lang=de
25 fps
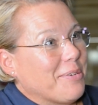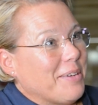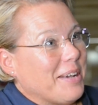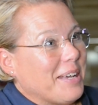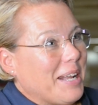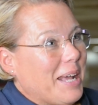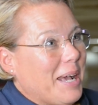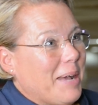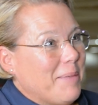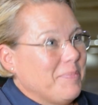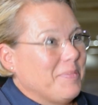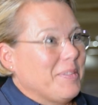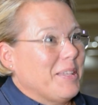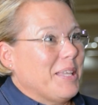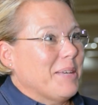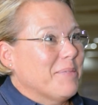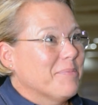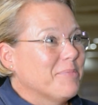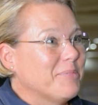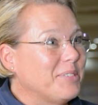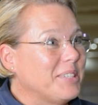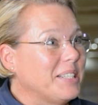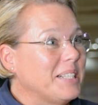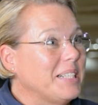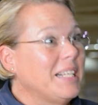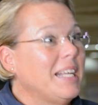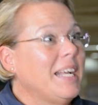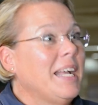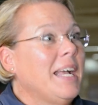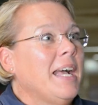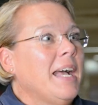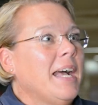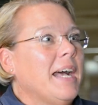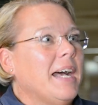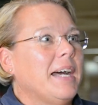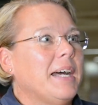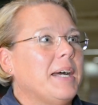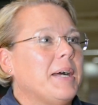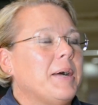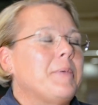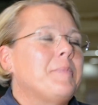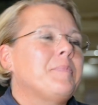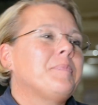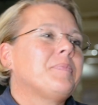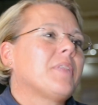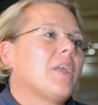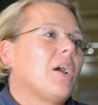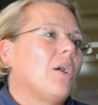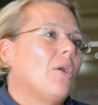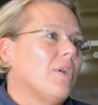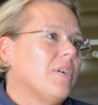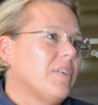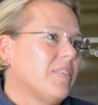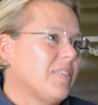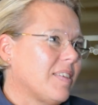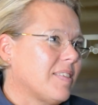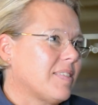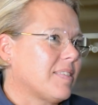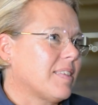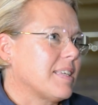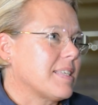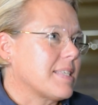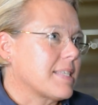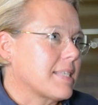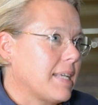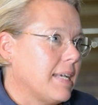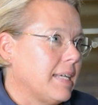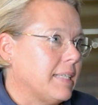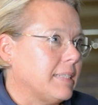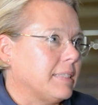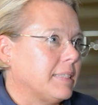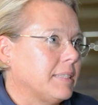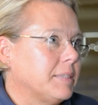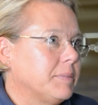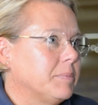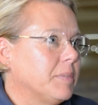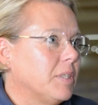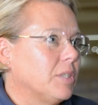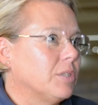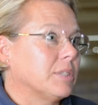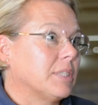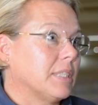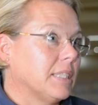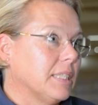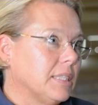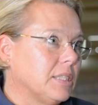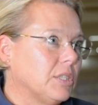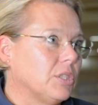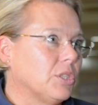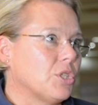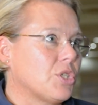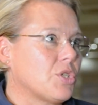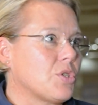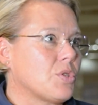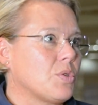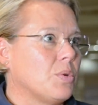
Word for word: Steward abnehmen will, ähm, äußerst riskant und kritisch.